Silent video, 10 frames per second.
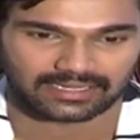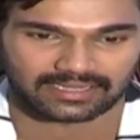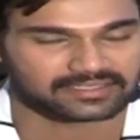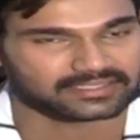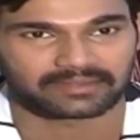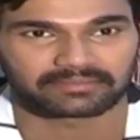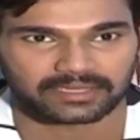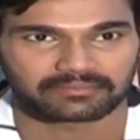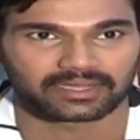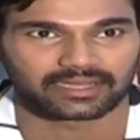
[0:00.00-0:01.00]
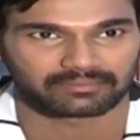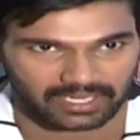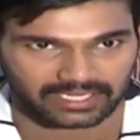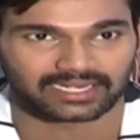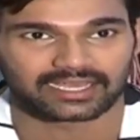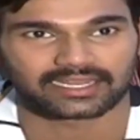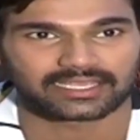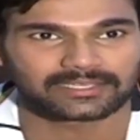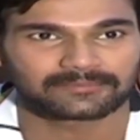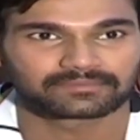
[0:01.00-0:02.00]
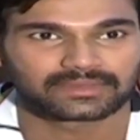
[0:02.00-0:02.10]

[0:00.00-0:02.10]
అండ్ అట్ ది సేమ్ టైం మా అనిల్ గారికి